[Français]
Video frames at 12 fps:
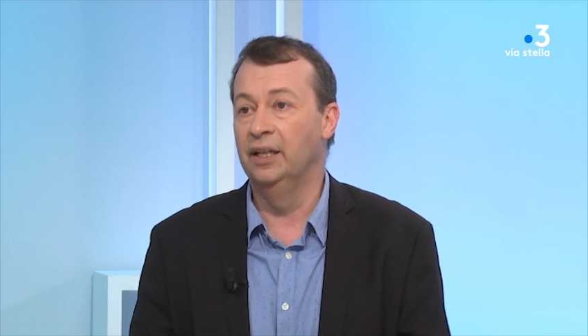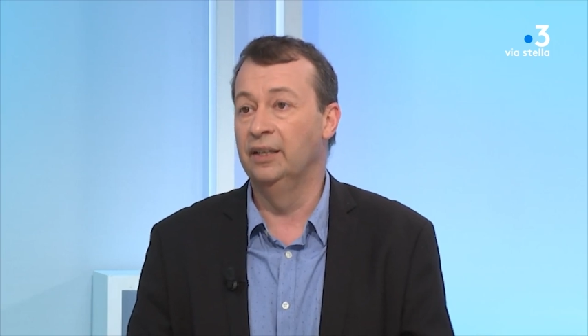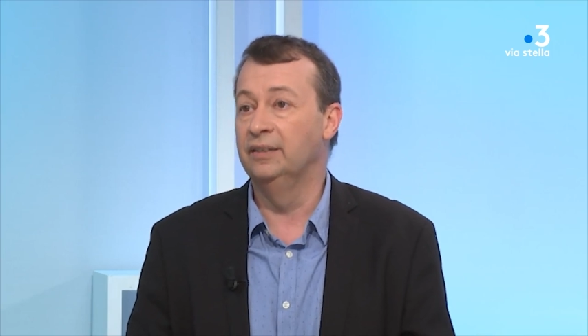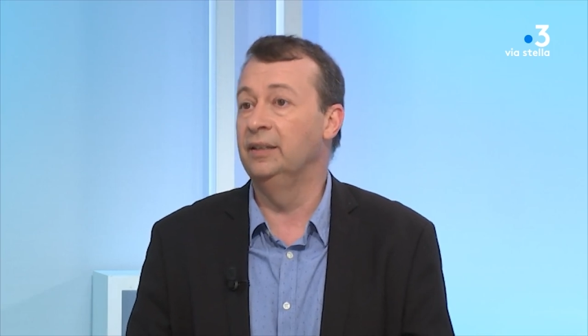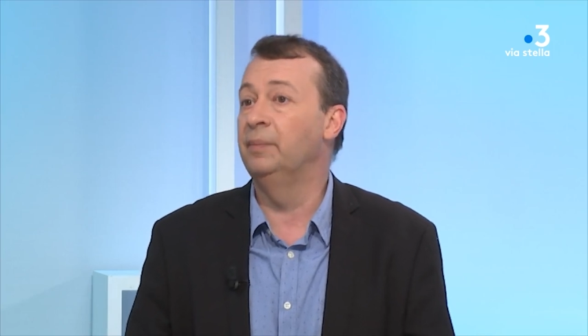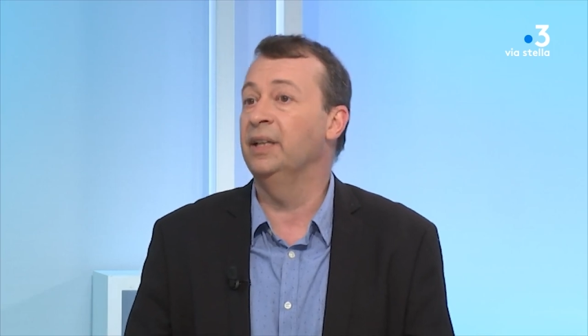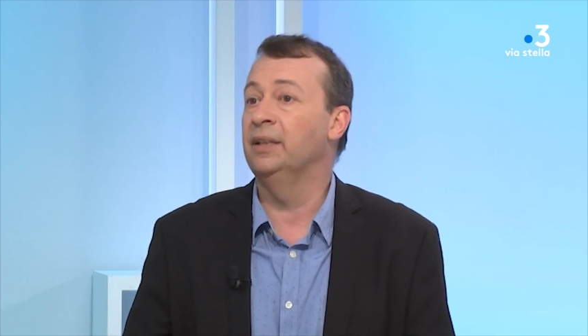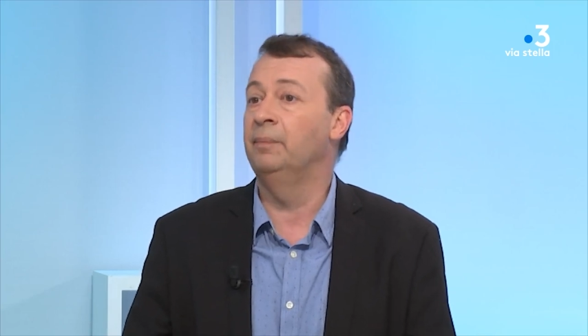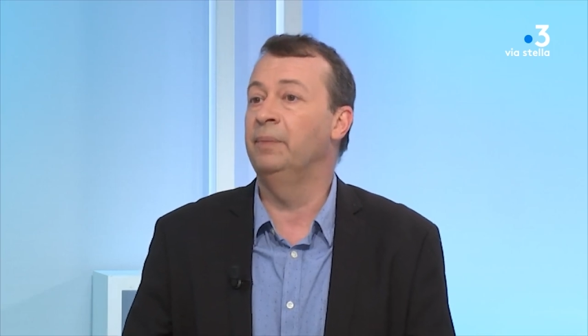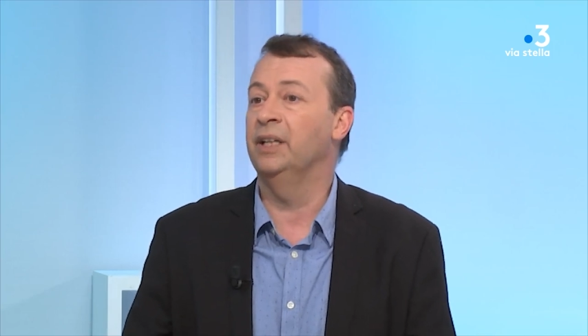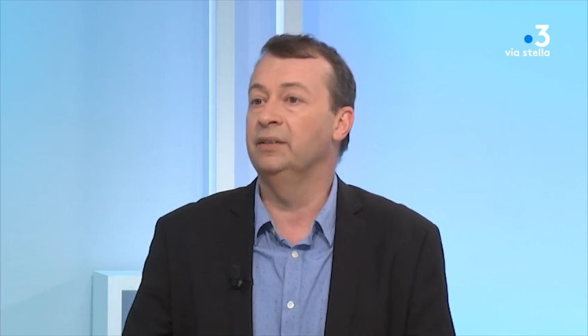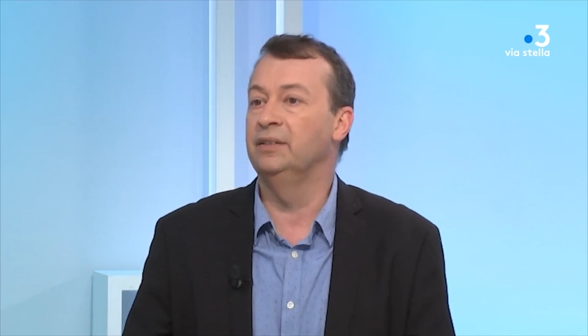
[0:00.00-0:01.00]

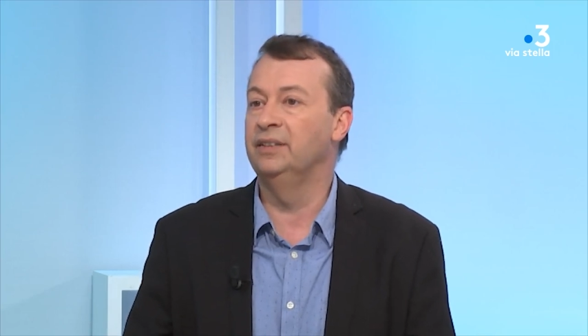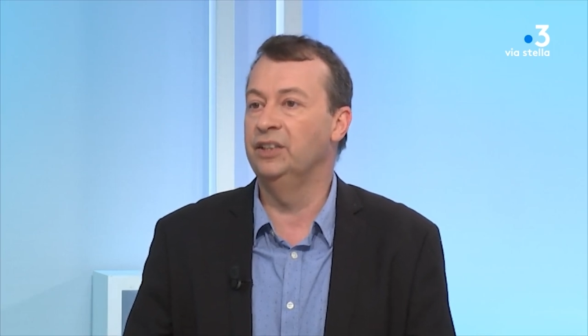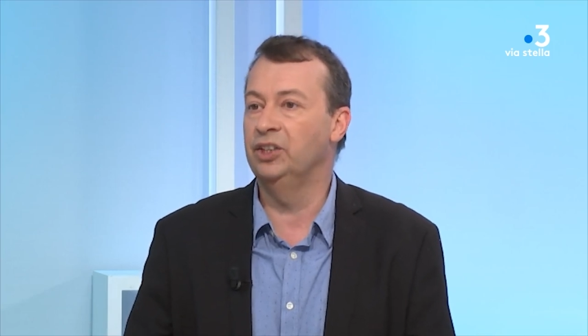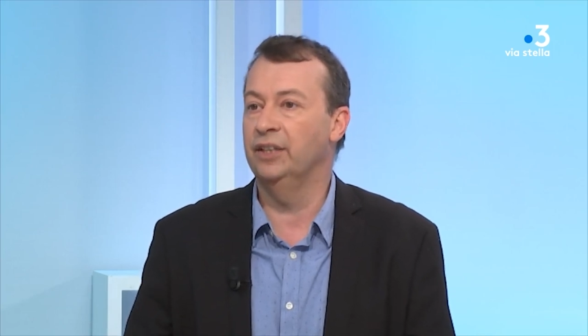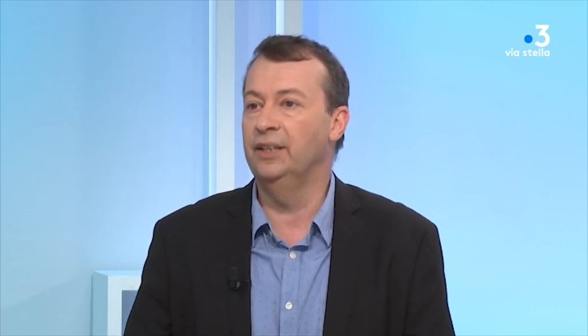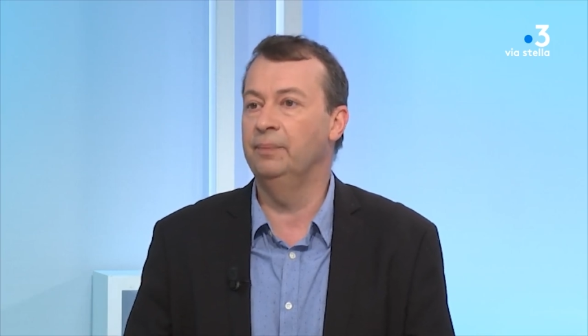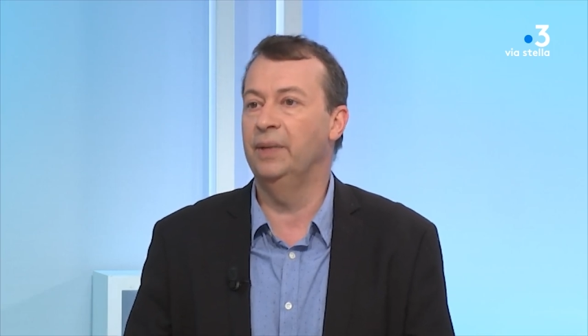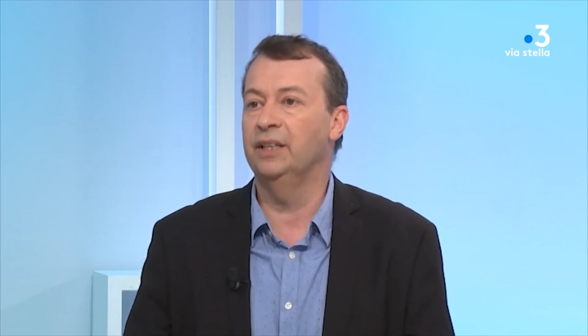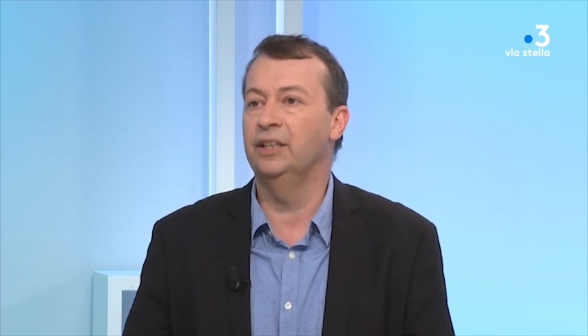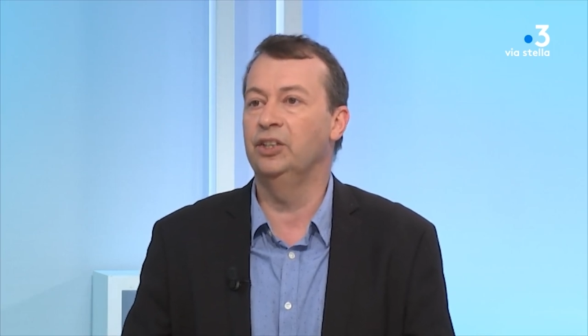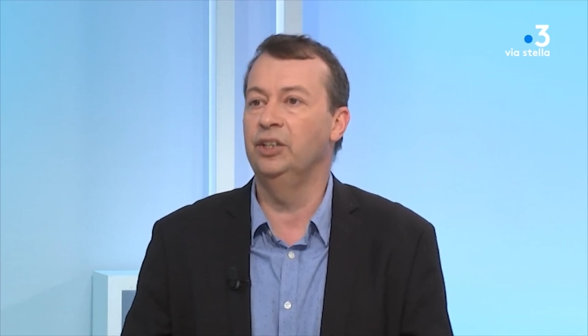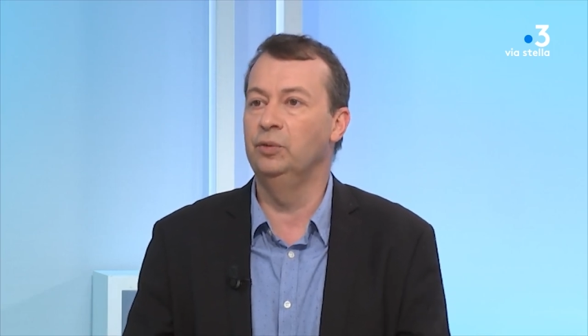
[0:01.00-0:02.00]
Ces, jardins
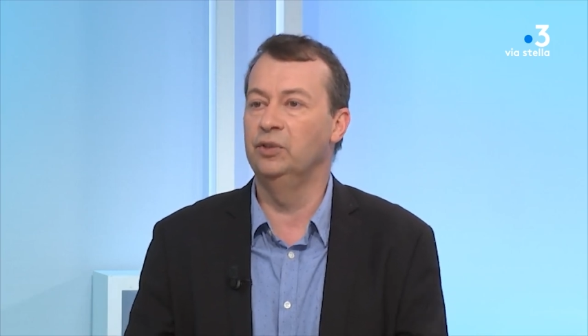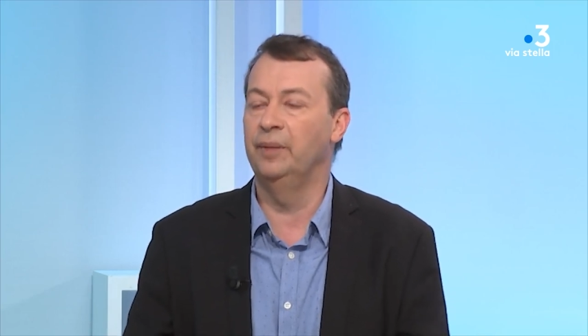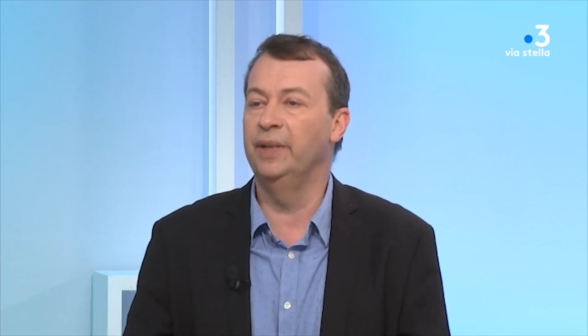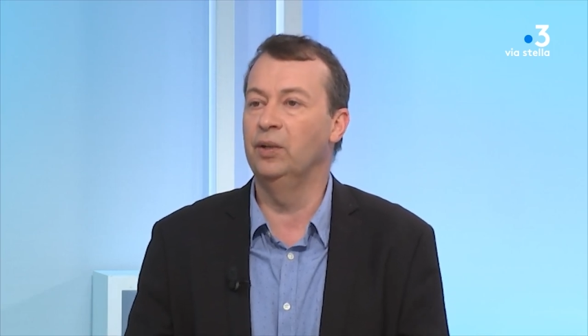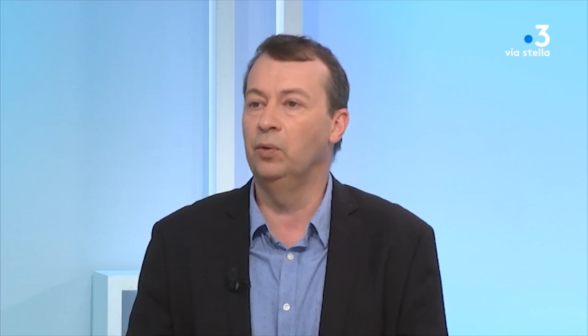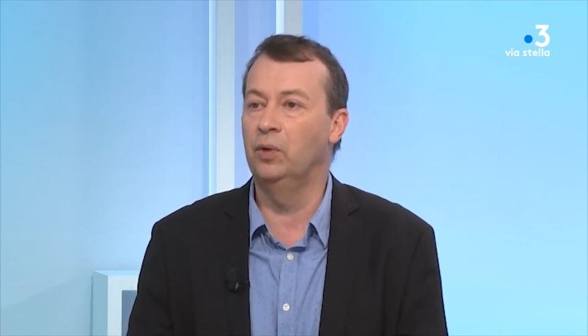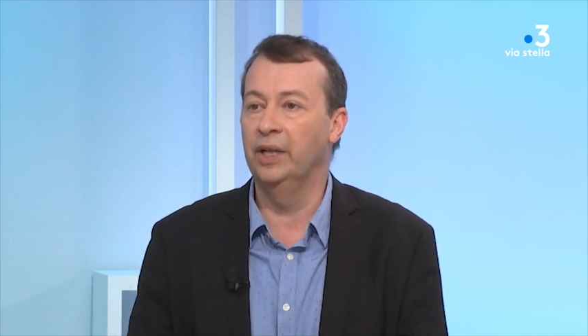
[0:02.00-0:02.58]
partagés nous amèneront